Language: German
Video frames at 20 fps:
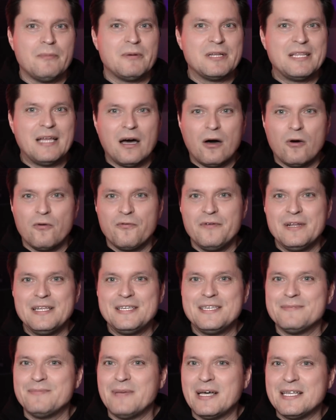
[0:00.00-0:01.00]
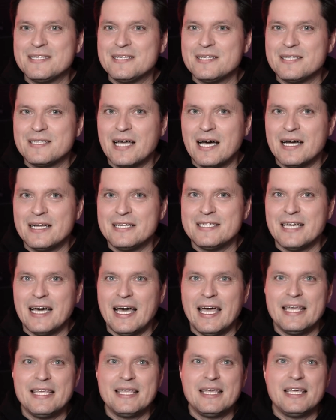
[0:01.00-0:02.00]
aber darauf will ich im Einzelnen gar nicht
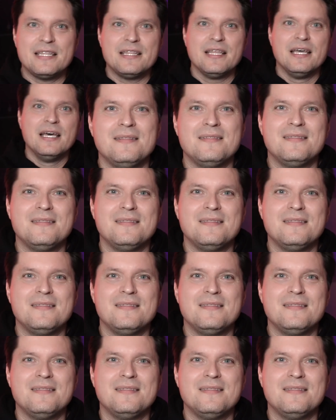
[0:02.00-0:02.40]
eingehen.